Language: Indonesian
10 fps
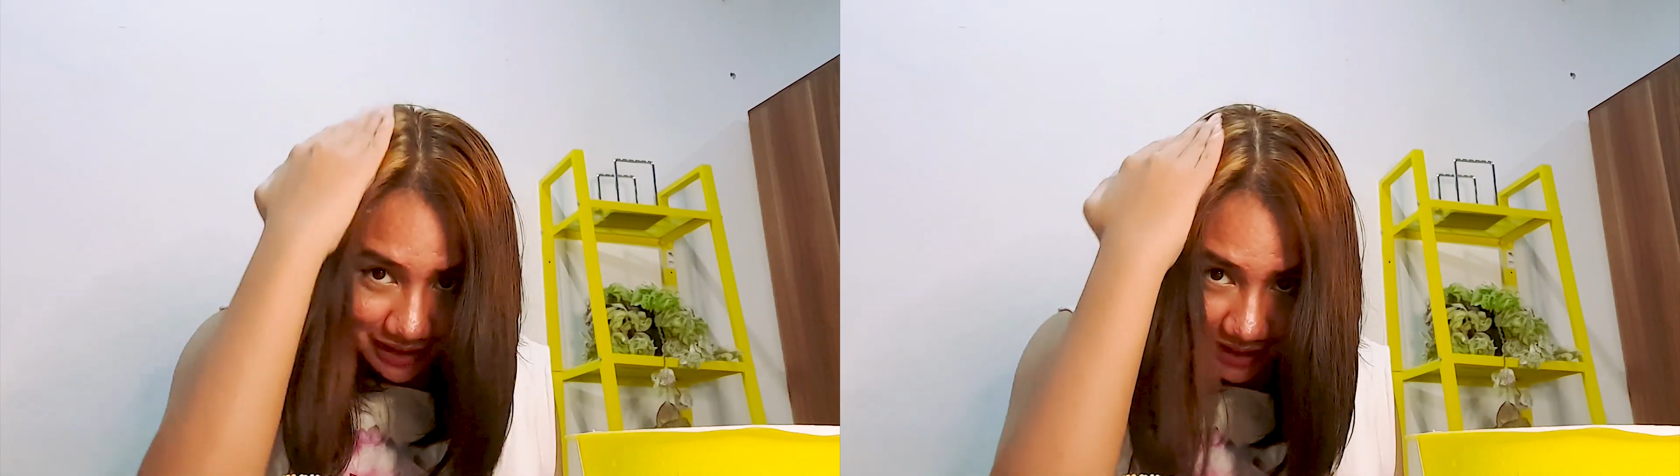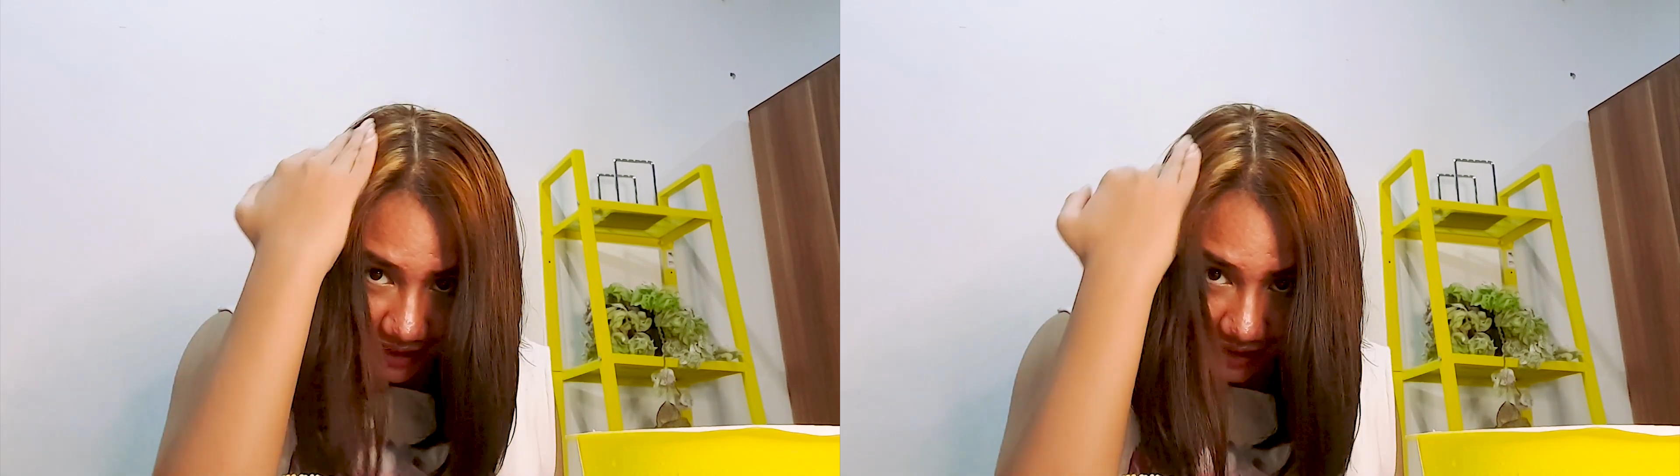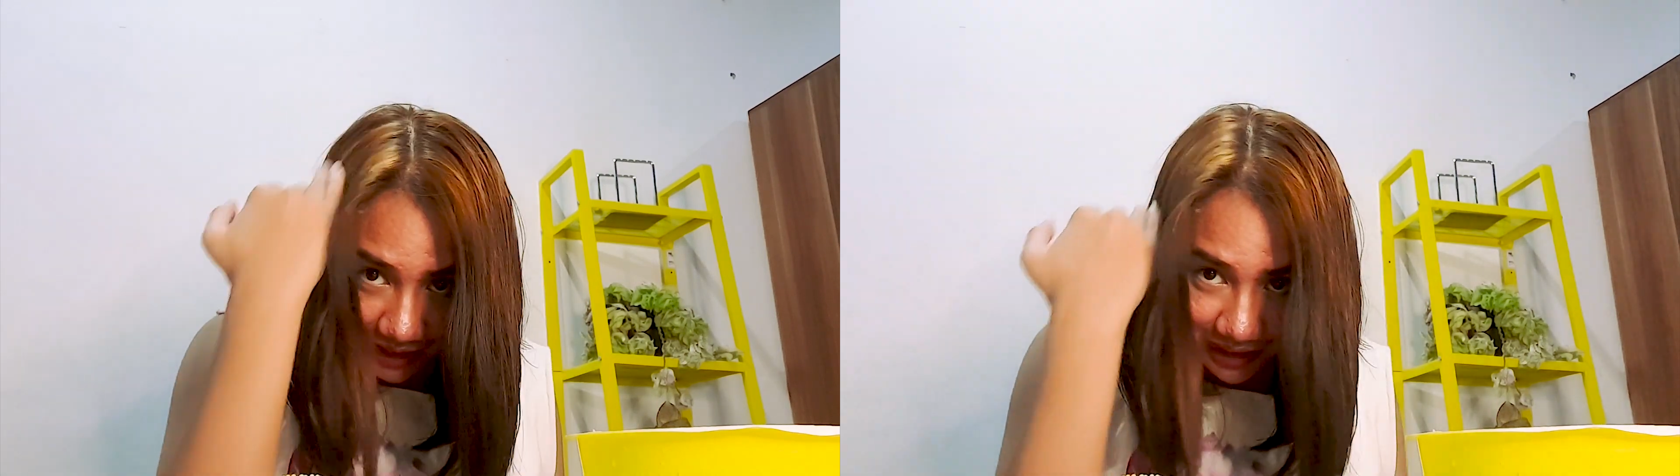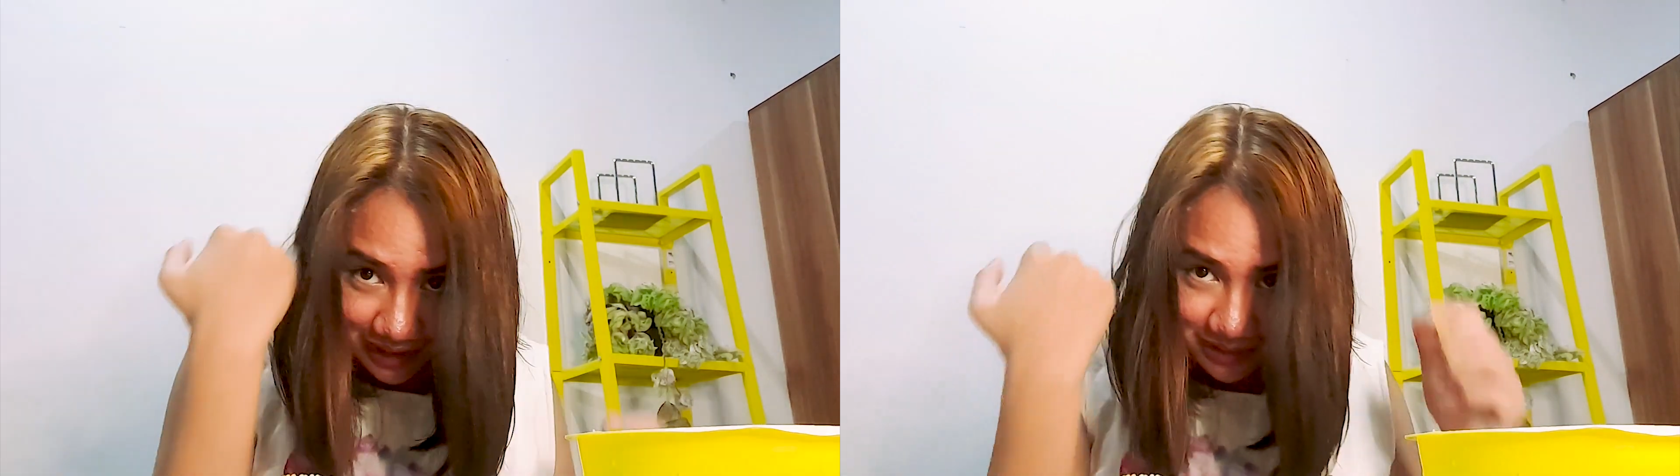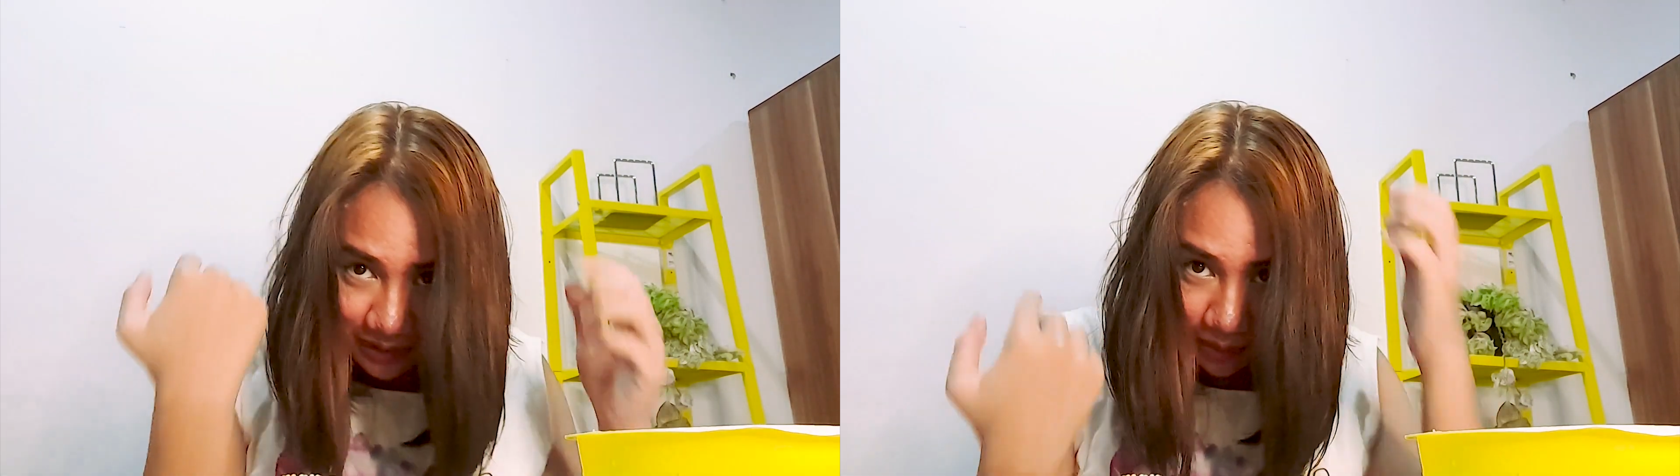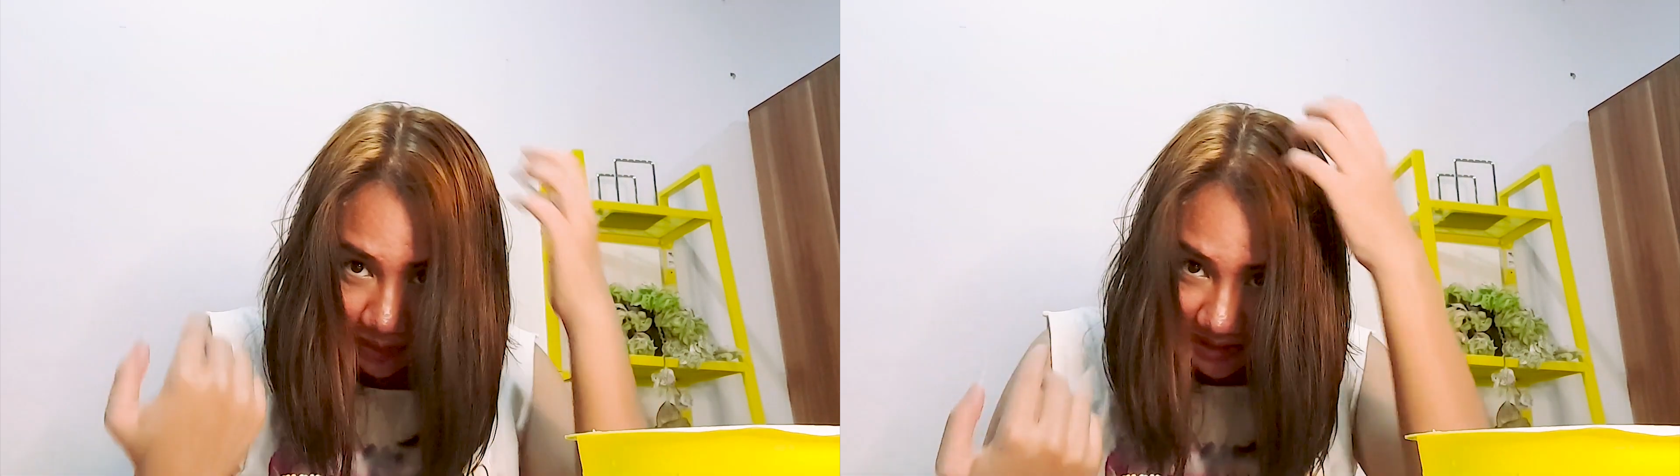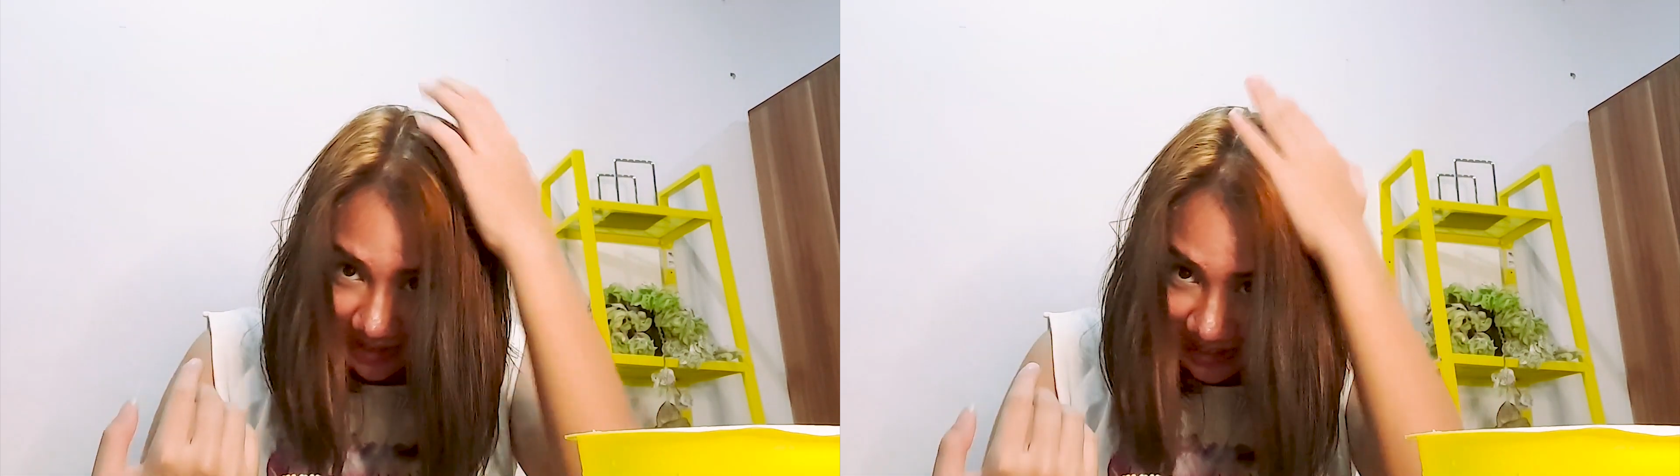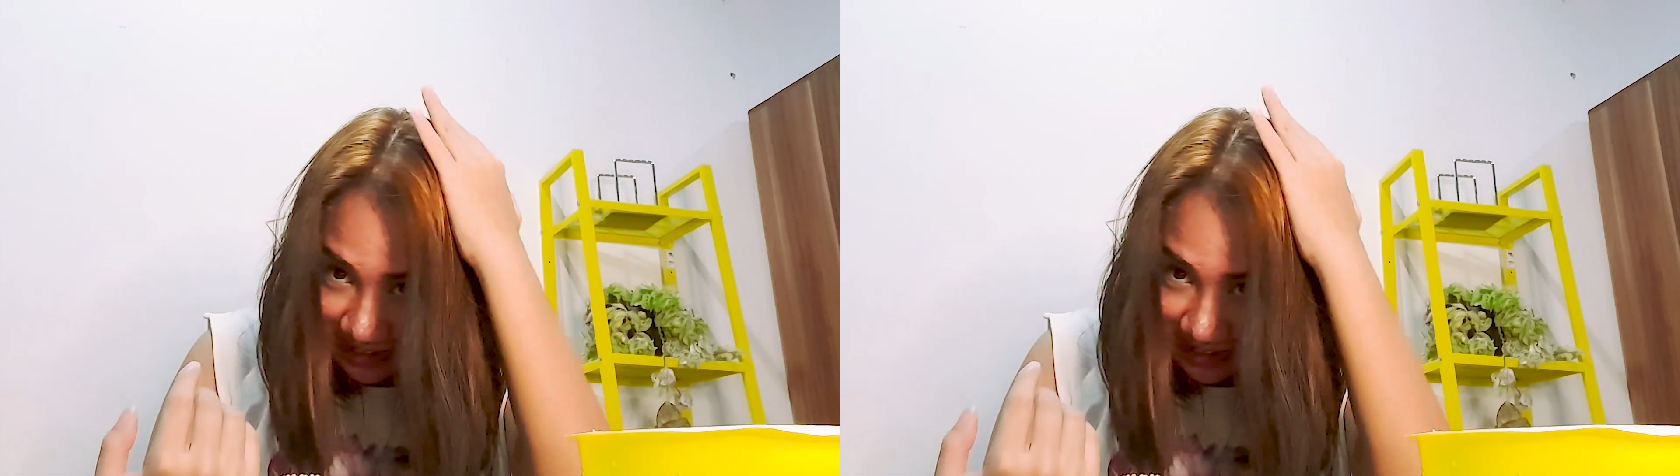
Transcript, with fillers: sini sama di sisi